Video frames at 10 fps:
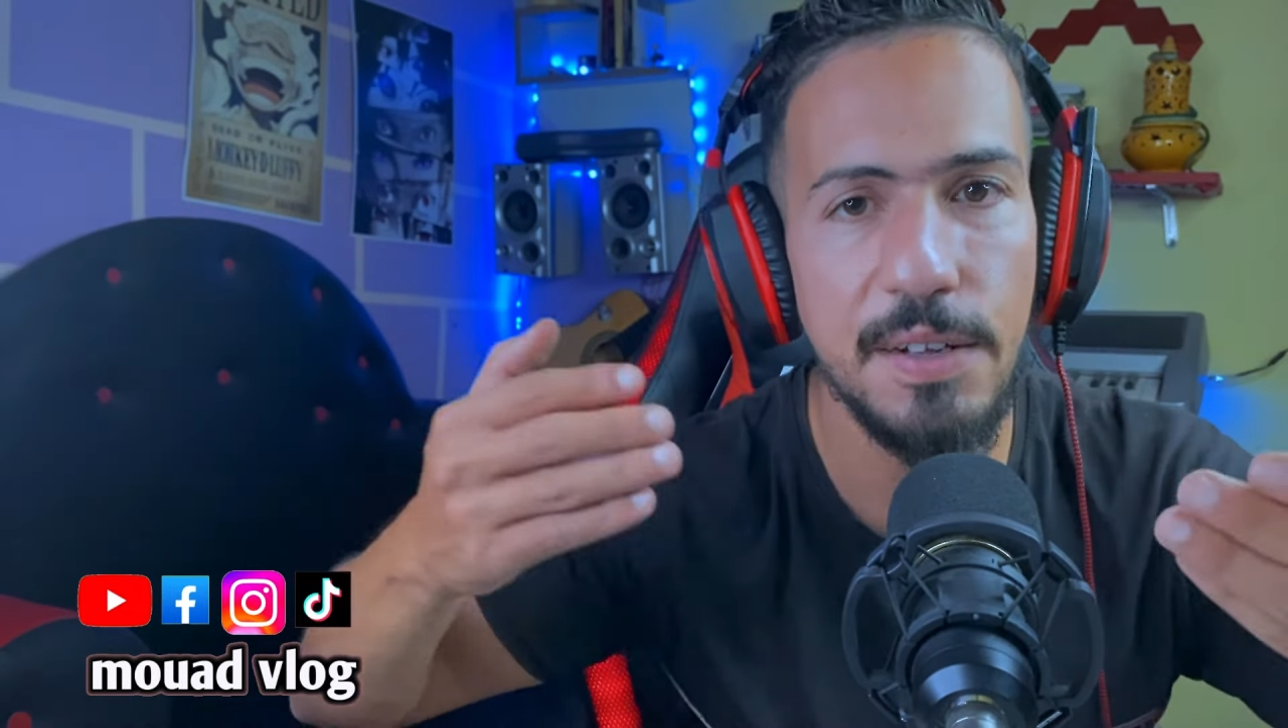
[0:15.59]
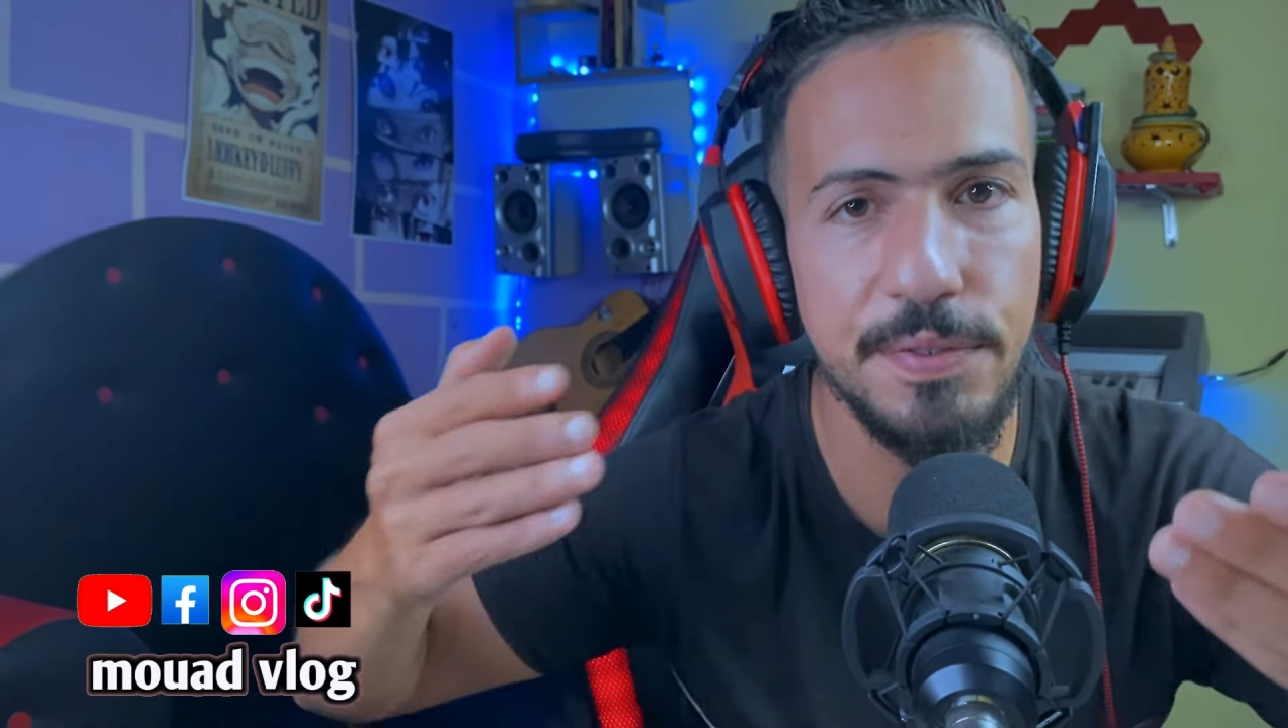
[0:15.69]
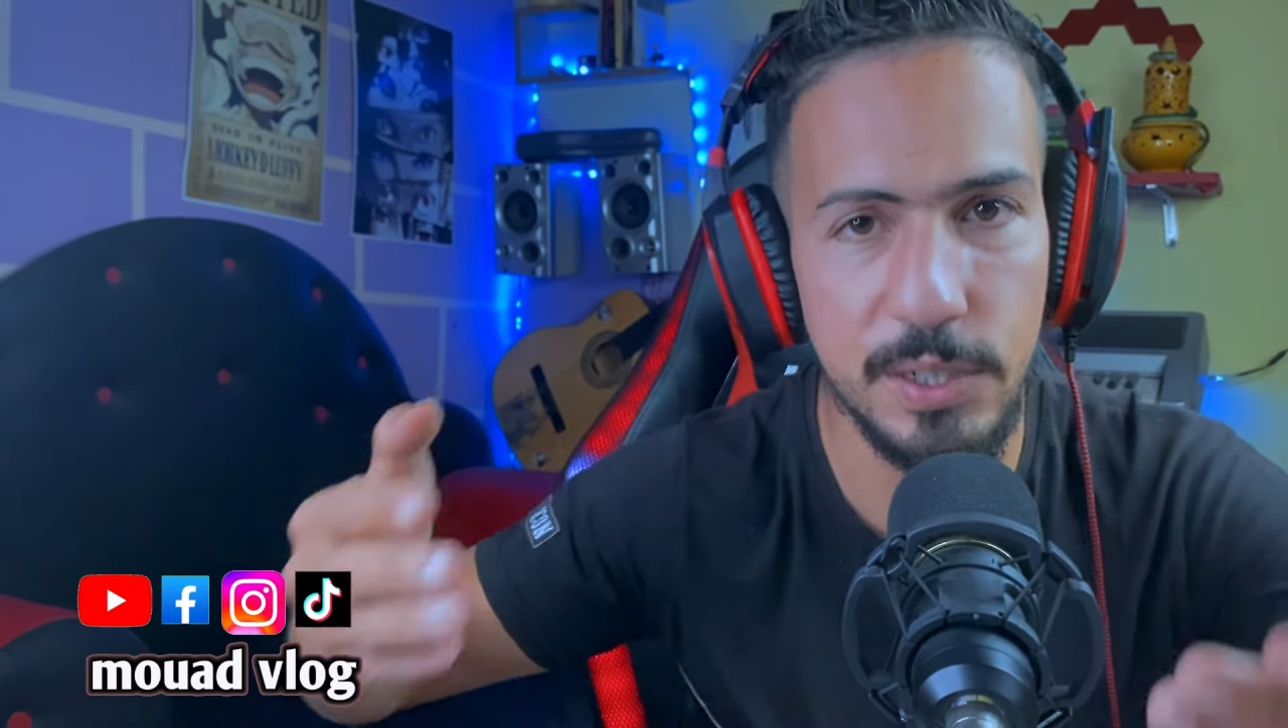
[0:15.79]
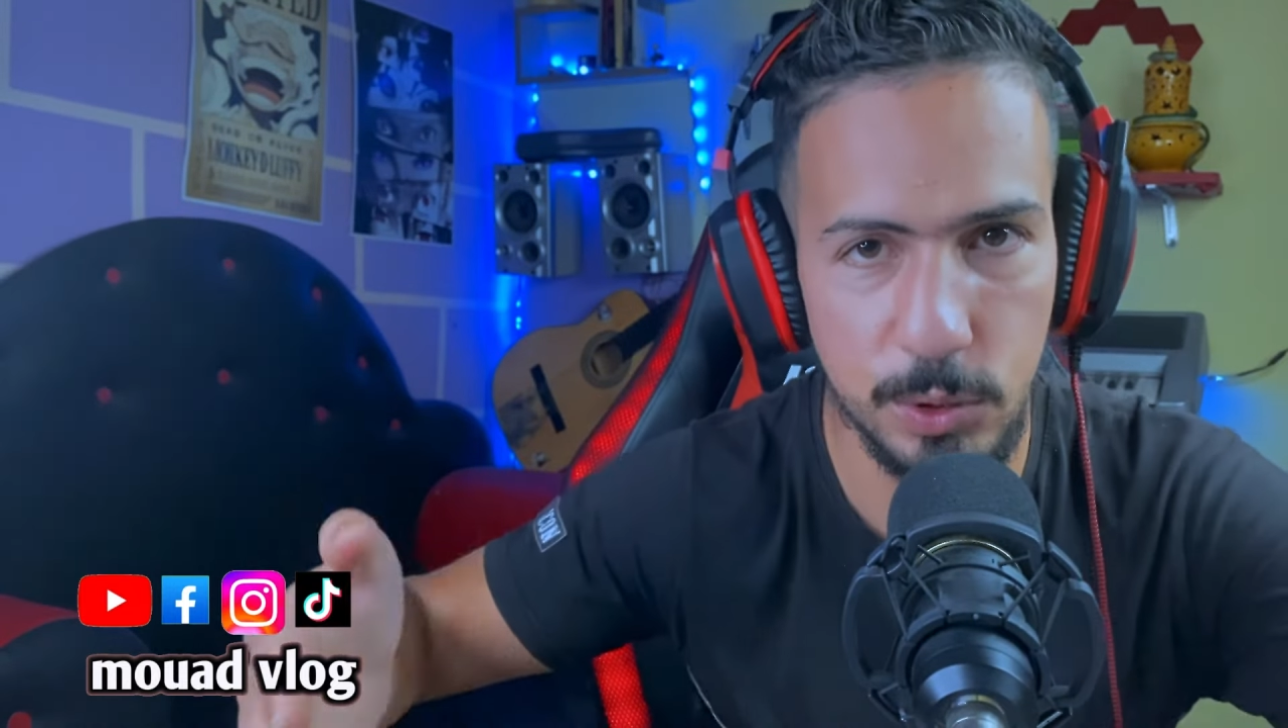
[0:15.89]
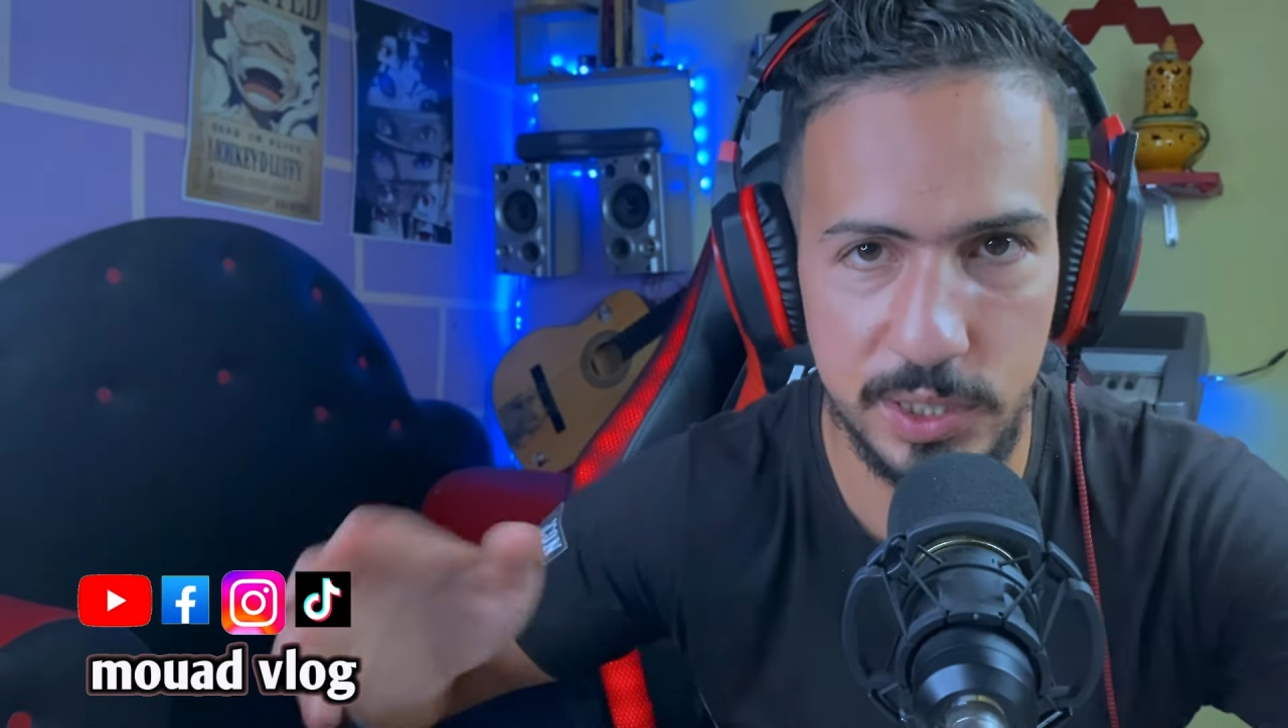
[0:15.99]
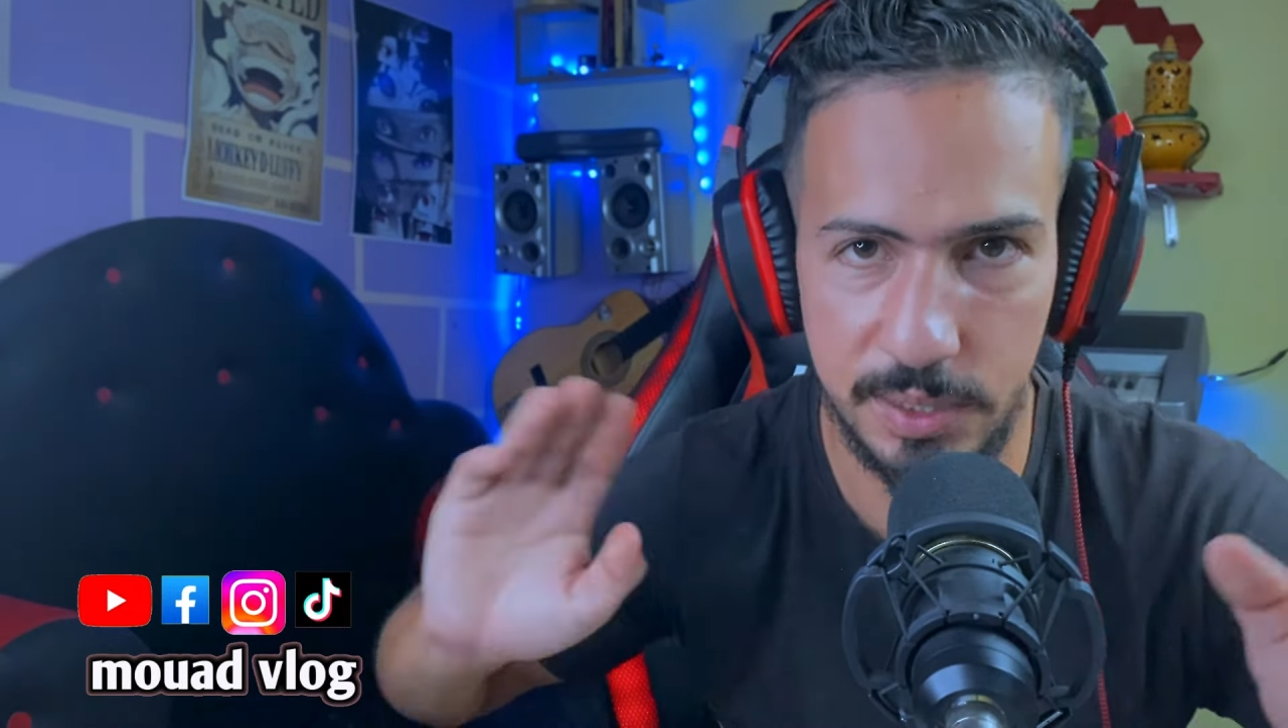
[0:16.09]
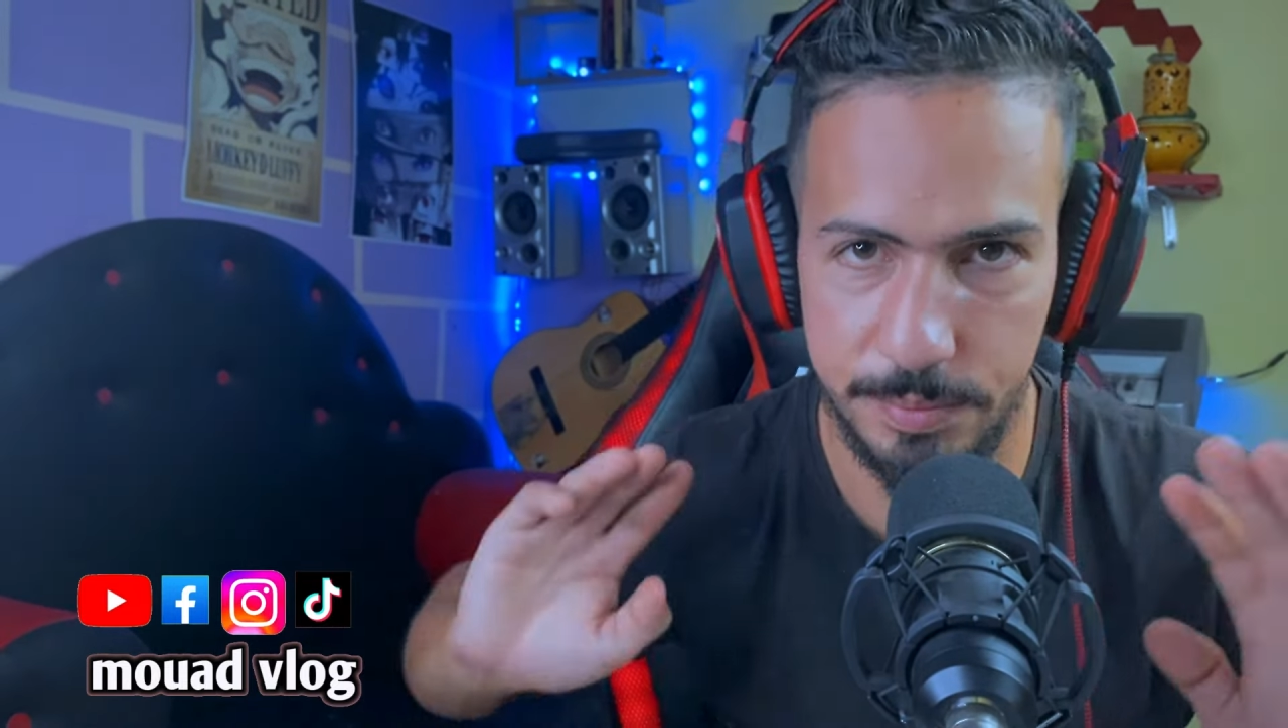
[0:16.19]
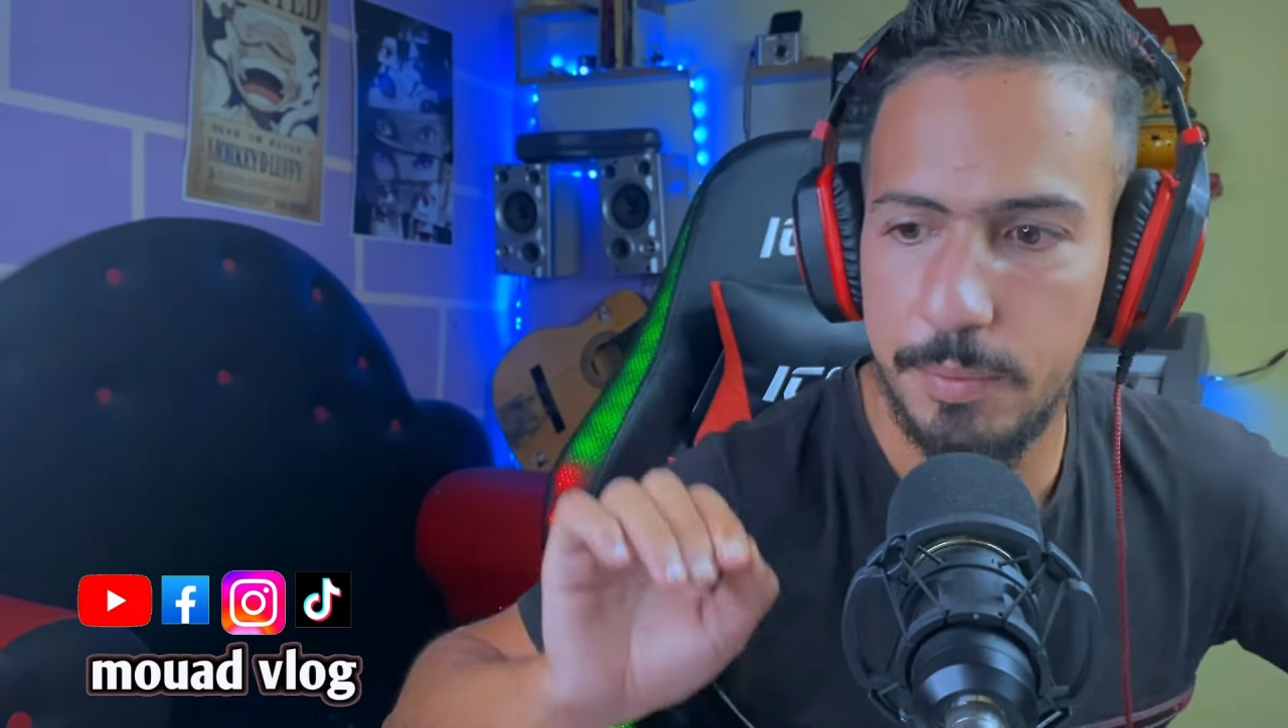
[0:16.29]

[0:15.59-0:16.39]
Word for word: في اليوتيوب